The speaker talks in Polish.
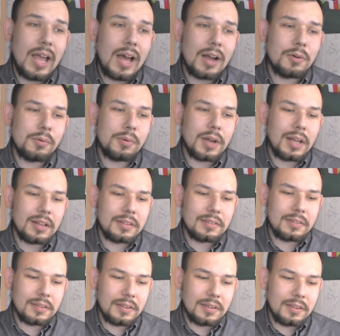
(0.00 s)

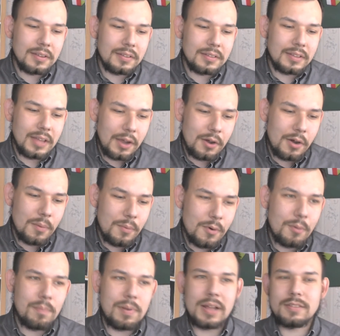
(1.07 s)
akurat y, tego
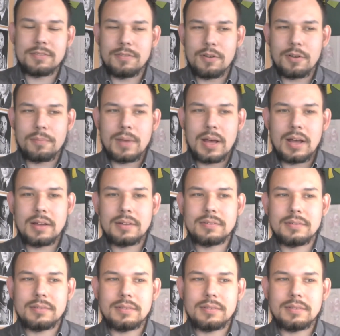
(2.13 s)
mu Platforma